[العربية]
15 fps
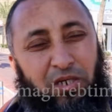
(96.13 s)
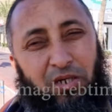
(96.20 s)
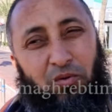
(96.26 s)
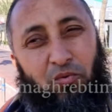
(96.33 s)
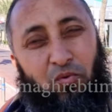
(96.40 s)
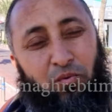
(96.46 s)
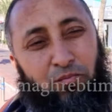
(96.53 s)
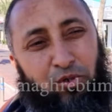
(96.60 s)

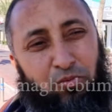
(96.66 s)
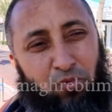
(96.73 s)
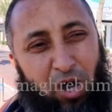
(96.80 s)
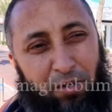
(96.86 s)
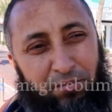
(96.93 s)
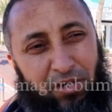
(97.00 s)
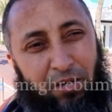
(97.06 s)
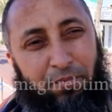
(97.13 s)

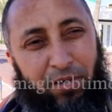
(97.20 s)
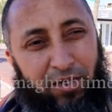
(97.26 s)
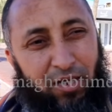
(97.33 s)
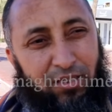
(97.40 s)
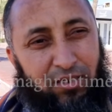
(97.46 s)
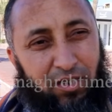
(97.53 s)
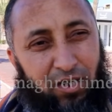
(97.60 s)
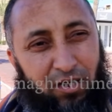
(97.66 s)
ومجموعة من
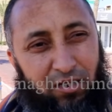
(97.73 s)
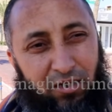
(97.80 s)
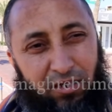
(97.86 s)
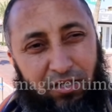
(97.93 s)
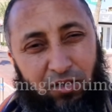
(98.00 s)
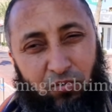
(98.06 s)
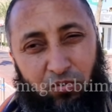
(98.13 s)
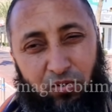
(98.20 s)
البنات
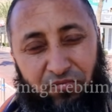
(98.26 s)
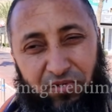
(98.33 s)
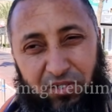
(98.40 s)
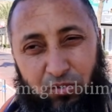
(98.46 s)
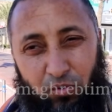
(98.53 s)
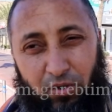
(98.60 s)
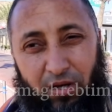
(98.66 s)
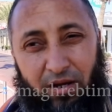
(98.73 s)
يعني يكونوا في
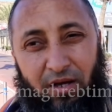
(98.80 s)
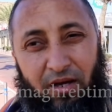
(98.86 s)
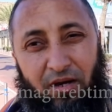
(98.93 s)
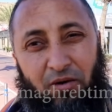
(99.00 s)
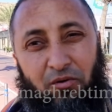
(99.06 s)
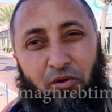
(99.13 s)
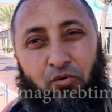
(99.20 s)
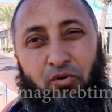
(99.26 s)
سكر
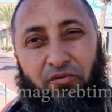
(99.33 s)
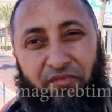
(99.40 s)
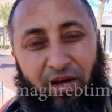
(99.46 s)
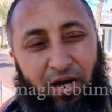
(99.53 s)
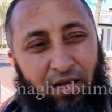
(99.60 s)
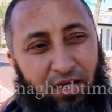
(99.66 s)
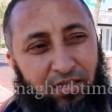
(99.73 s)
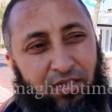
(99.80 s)
ويكونوا في
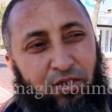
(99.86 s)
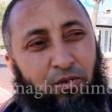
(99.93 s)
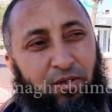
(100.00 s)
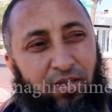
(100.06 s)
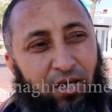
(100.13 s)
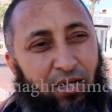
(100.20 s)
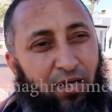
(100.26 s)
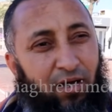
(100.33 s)
حالة
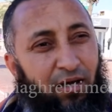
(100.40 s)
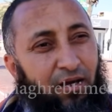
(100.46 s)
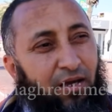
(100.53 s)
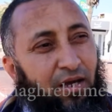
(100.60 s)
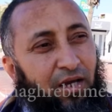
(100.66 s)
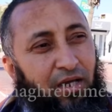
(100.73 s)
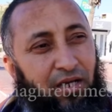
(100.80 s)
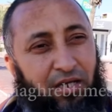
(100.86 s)
يرتالها
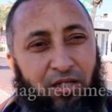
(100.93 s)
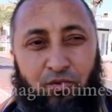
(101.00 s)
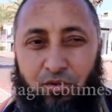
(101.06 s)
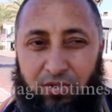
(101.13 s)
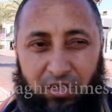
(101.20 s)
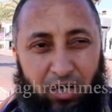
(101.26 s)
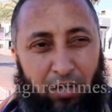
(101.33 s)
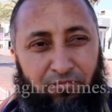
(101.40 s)
يعني
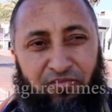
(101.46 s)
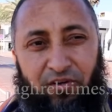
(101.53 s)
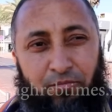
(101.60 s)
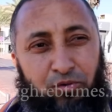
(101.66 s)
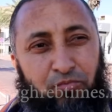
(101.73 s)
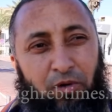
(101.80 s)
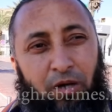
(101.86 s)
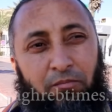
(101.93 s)
ترتكب فيه
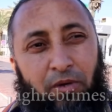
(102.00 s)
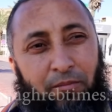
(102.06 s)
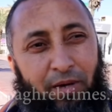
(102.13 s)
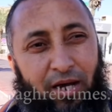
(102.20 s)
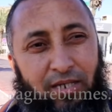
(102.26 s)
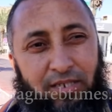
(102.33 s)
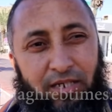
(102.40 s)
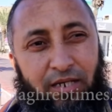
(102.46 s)
مجموعة من
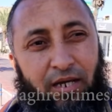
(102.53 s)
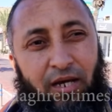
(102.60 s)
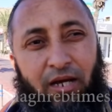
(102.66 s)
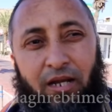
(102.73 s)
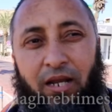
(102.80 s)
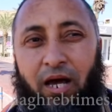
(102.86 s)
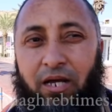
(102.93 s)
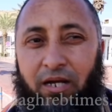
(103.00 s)
المعاصي
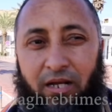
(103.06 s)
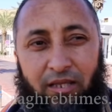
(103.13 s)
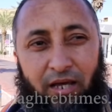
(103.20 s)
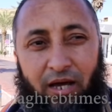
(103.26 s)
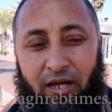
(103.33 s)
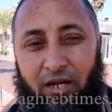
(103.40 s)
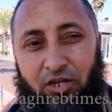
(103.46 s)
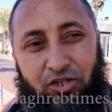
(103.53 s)
لا
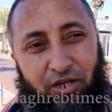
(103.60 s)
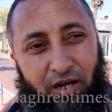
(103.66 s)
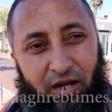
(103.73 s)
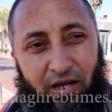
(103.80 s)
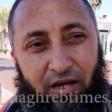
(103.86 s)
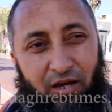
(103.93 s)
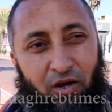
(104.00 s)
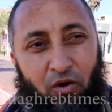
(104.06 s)
يرضاها لا
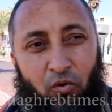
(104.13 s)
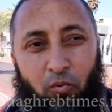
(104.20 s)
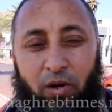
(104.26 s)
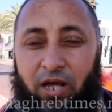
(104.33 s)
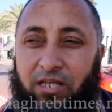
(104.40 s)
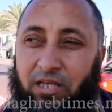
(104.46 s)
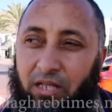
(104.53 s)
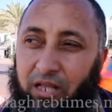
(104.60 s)
الشرع
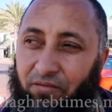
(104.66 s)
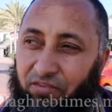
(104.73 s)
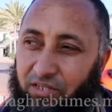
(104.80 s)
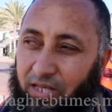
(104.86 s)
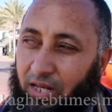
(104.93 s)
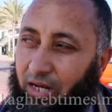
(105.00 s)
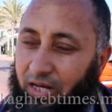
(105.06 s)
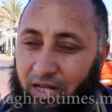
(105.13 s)
وليست لا في
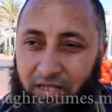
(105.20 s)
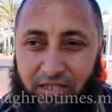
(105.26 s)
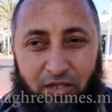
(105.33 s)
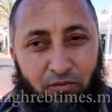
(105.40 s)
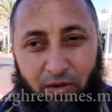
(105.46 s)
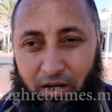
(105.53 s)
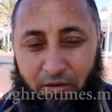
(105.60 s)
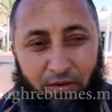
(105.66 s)
صالح لا دين ولا